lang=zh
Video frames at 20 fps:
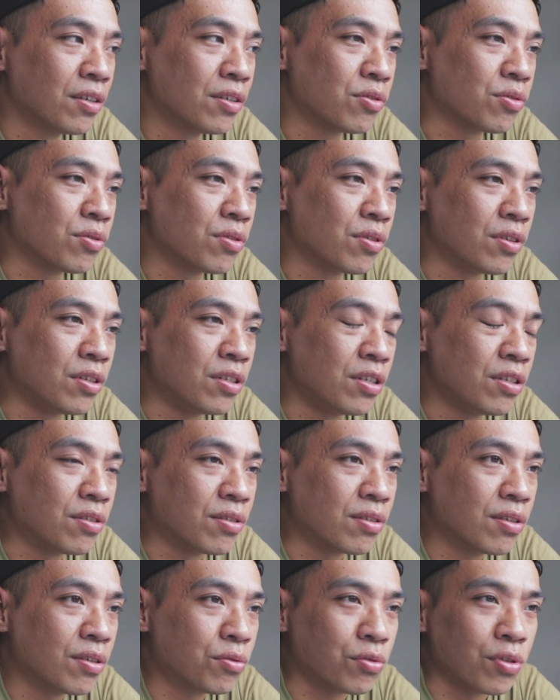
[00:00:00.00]
就是你
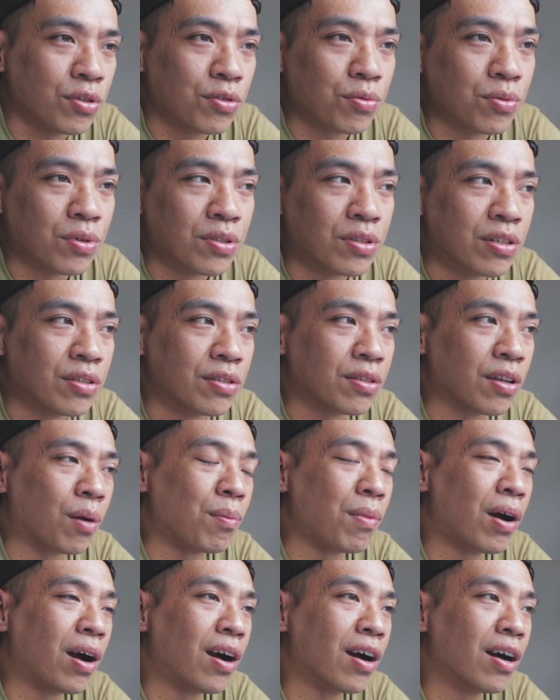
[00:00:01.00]
只是岁数的增
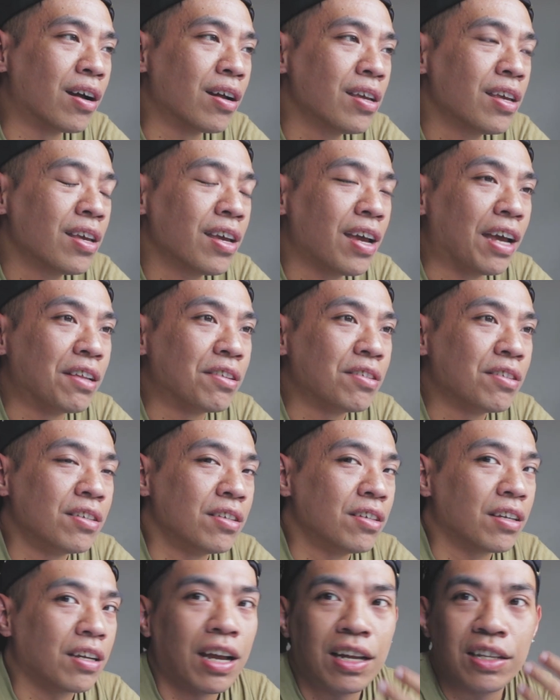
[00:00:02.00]
长吗？还
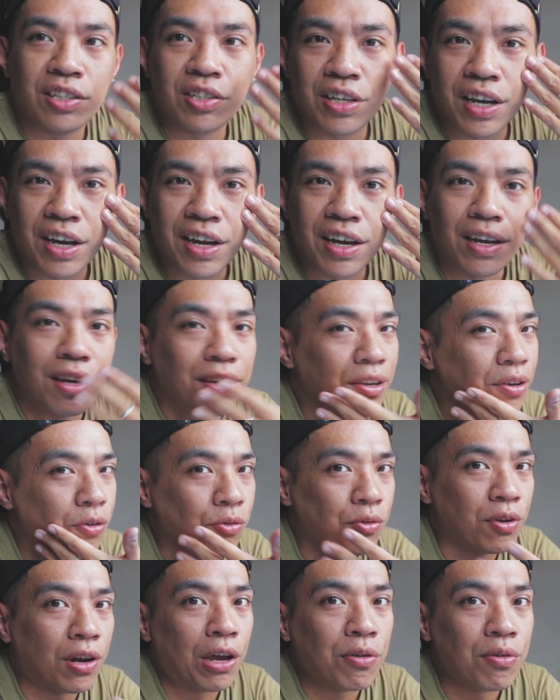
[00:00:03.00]
是看起来
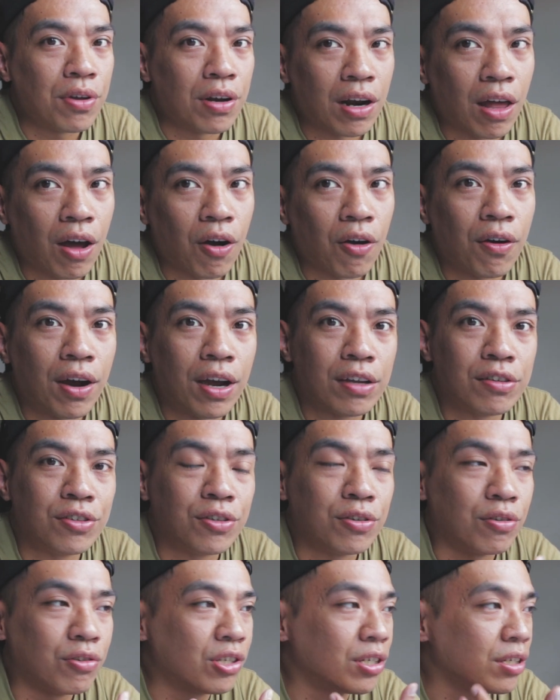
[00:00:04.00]
越来越老？还是
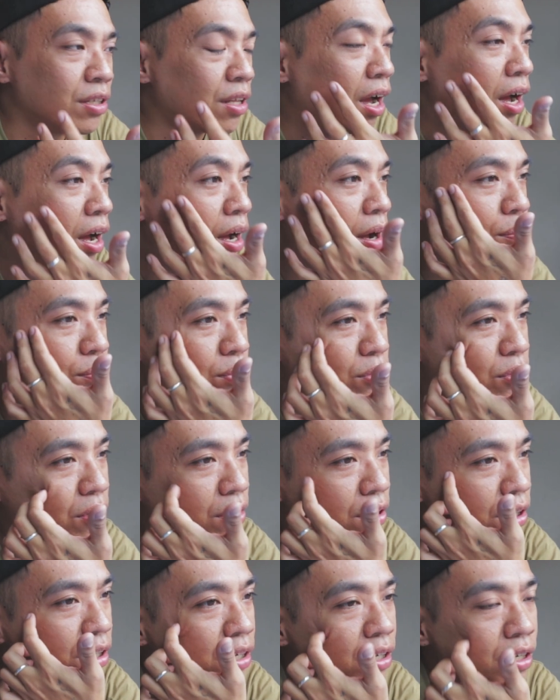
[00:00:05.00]
有其他不
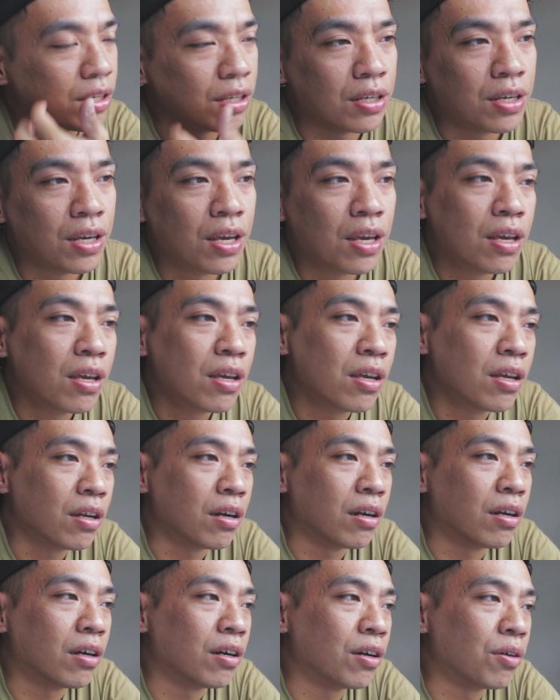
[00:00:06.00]
同的意义？
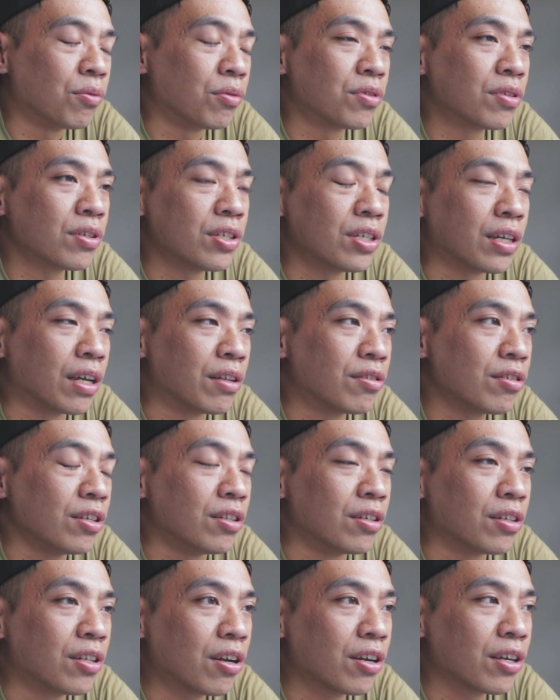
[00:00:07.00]
啊，我自己给自己
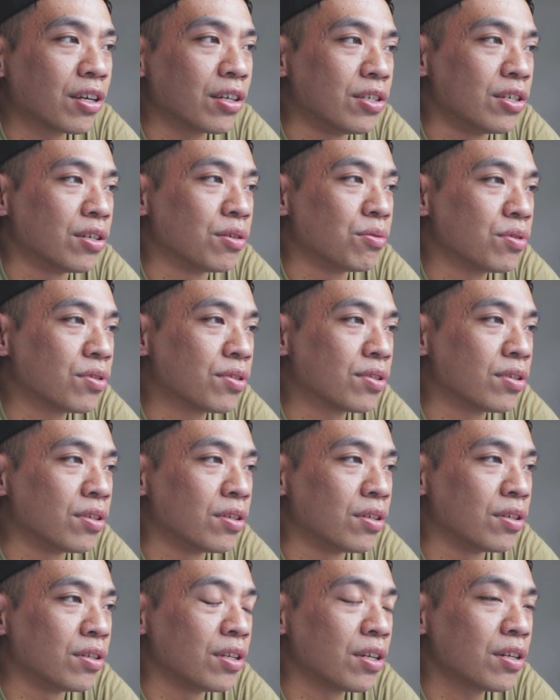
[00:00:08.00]
得到了一个结论
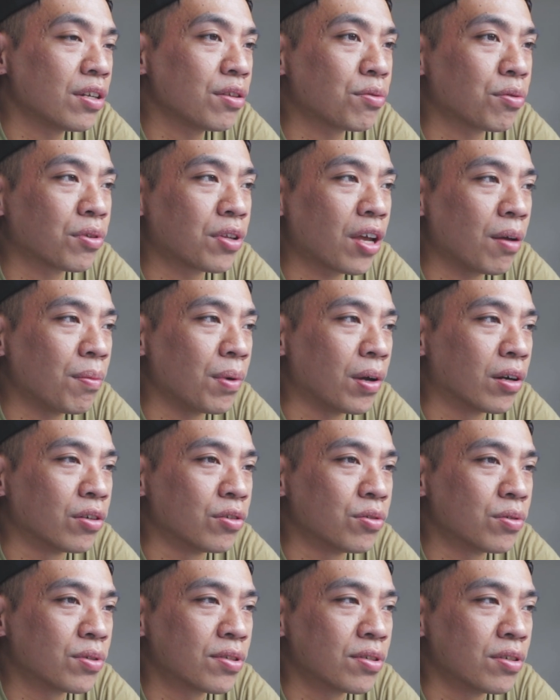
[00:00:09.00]
是：年龄所代表
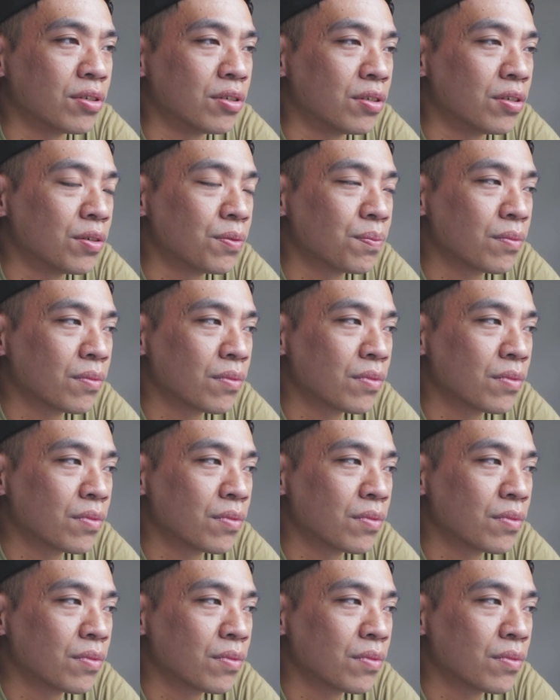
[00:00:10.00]
的，就是